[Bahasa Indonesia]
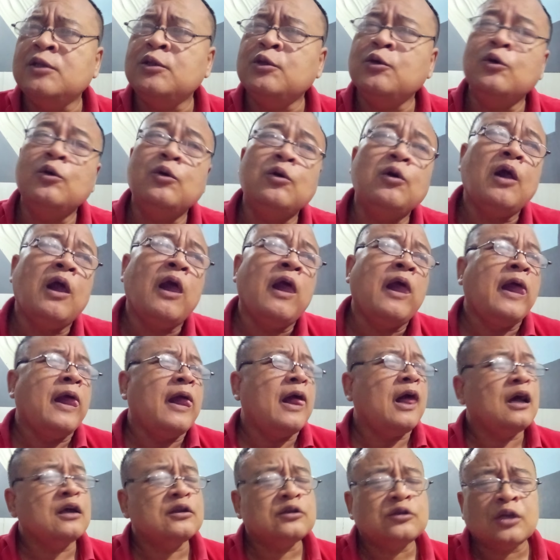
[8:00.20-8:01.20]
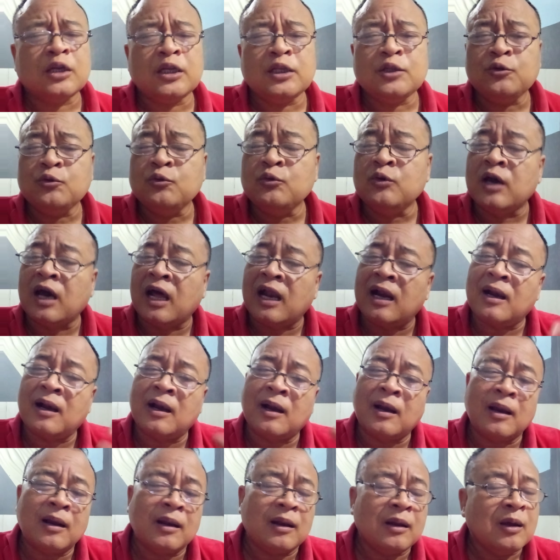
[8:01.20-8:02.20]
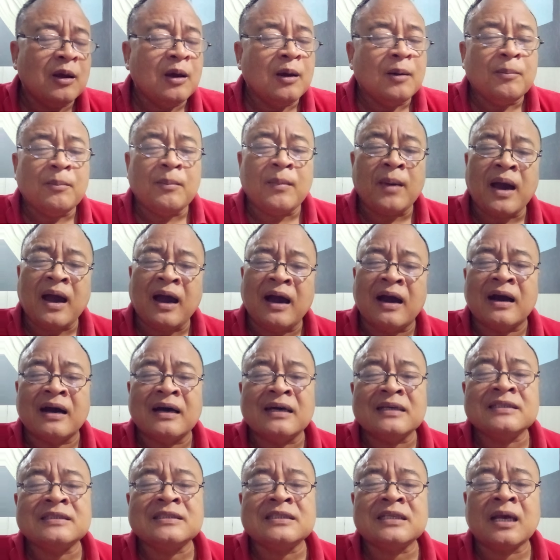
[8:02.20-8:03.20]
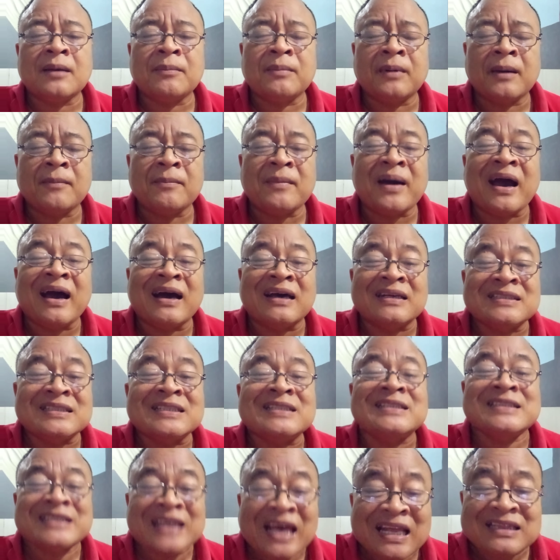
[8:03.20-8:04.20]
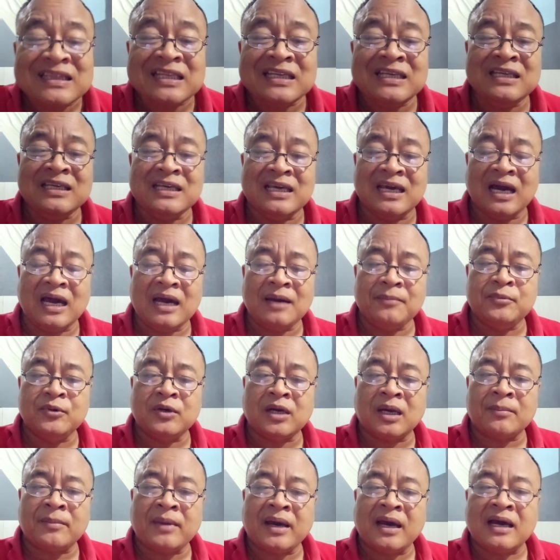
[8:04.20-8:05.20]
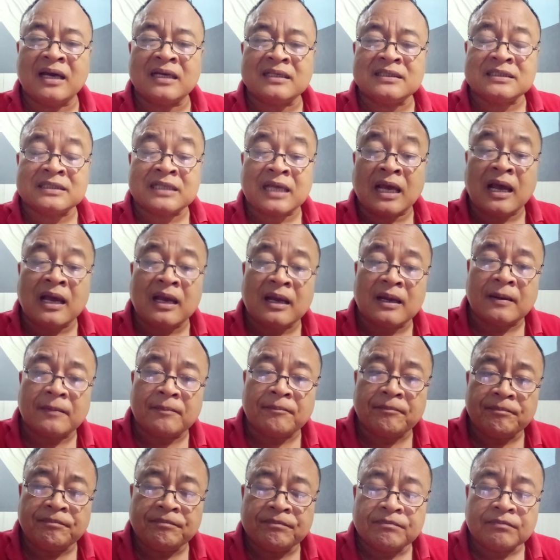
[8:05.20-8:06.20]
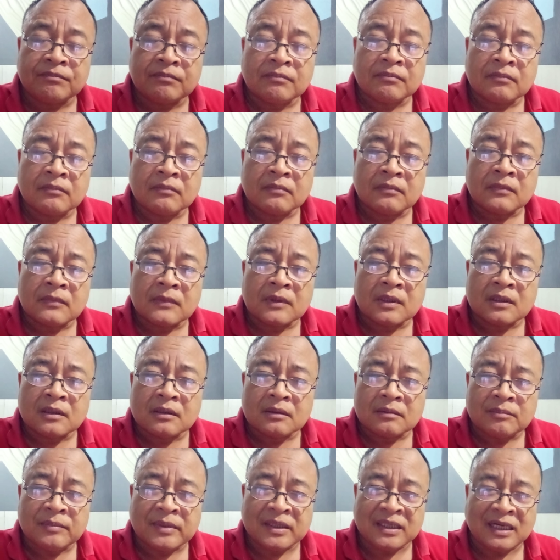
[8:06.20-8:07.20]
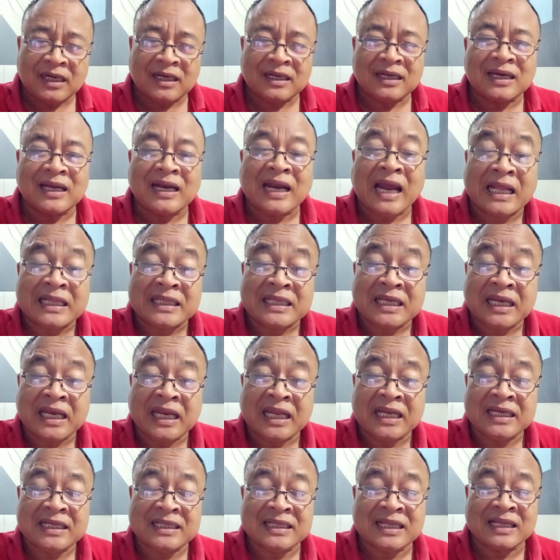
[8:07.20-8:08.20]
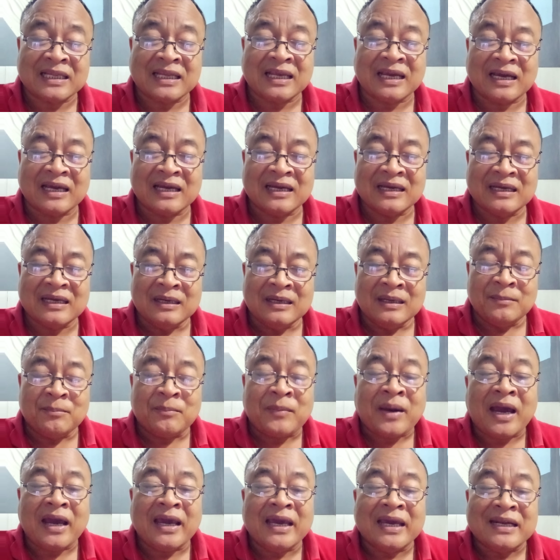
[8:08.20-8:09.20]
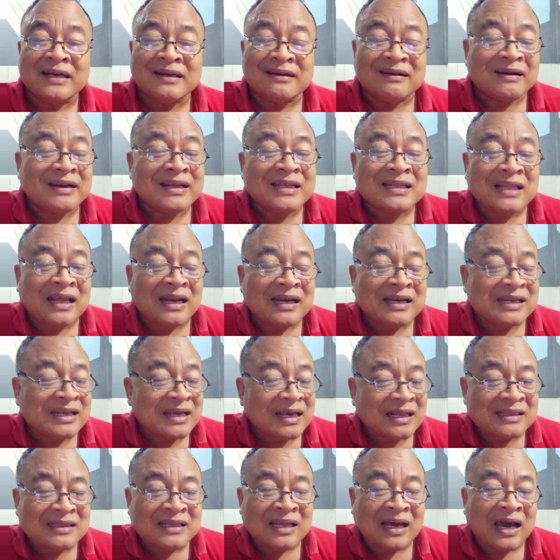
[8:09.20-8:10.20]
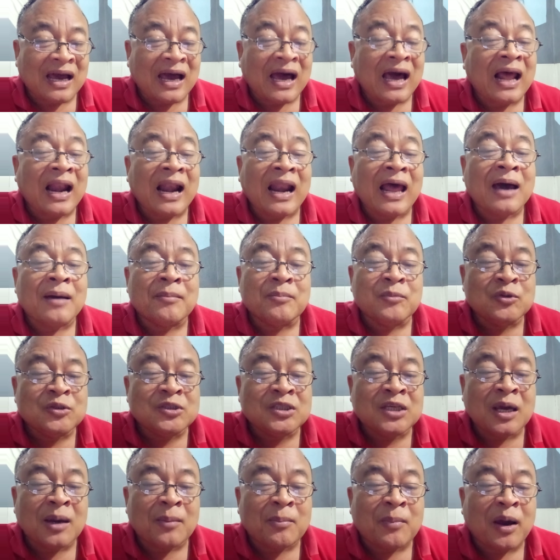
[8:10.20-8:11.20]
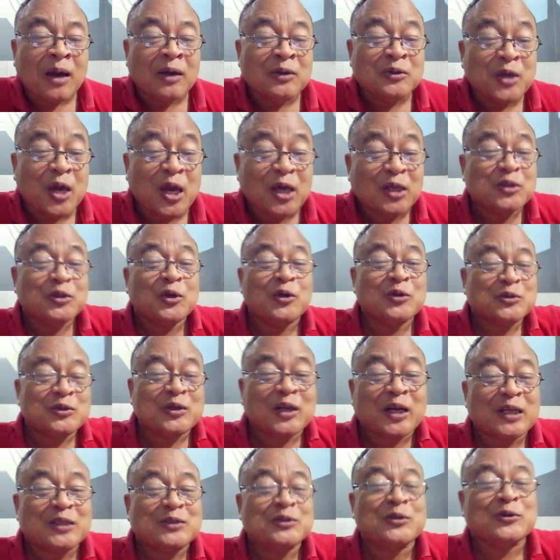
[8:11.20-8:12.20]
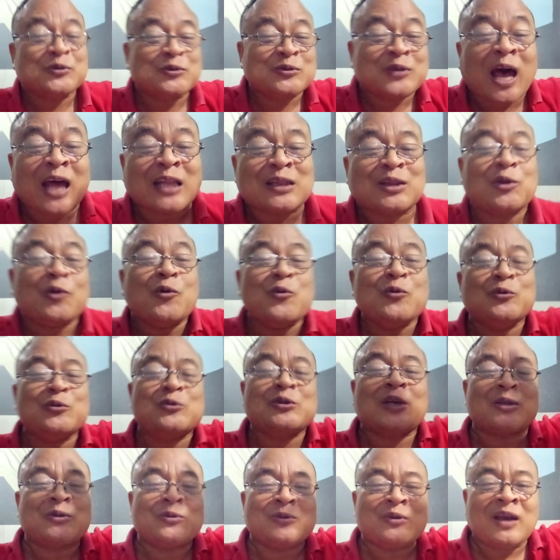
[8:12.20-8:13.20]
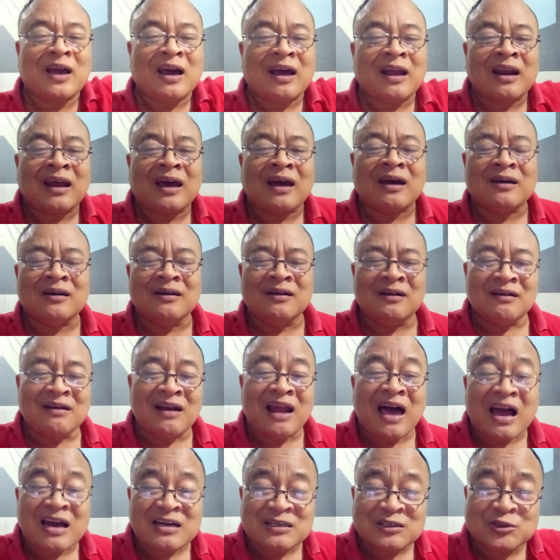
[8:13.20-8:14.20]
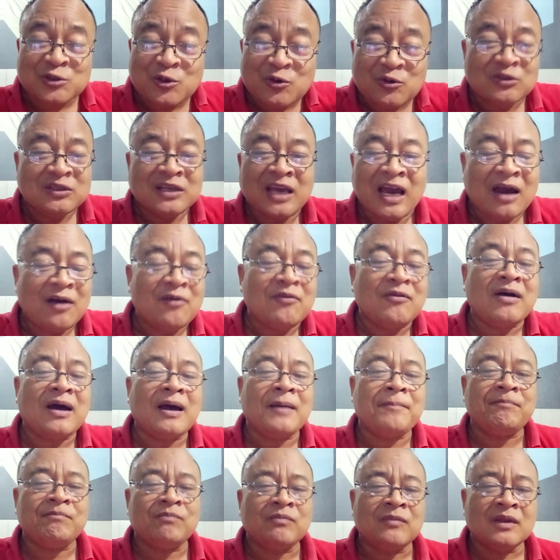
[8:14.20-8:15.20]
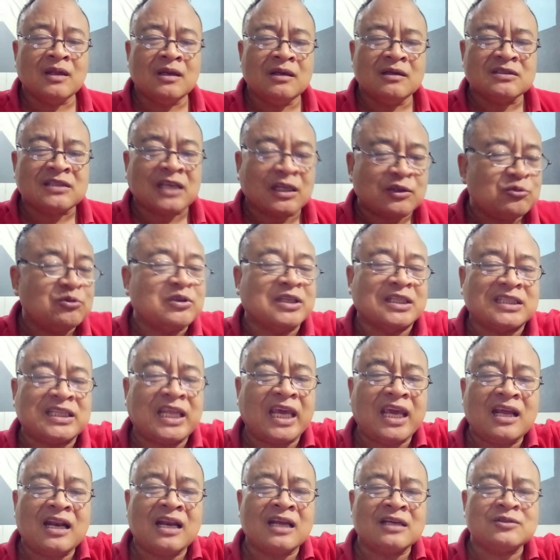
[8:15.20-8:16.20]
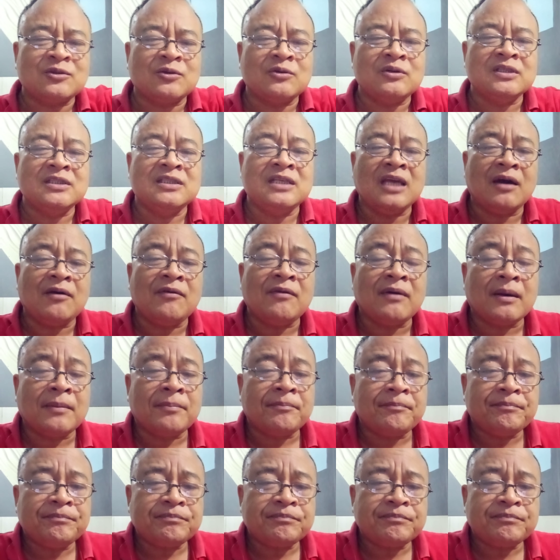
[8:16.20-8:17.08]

itu uh, Tritunggal Maha Esa Pak Maha sesat iya bukan Maha Esa beda dengan HTD ditanya Pak Henry Tandianta Allahmu siapa Yesus Kristus satu satunya Allah langsung jawab satu detik langsung dijawab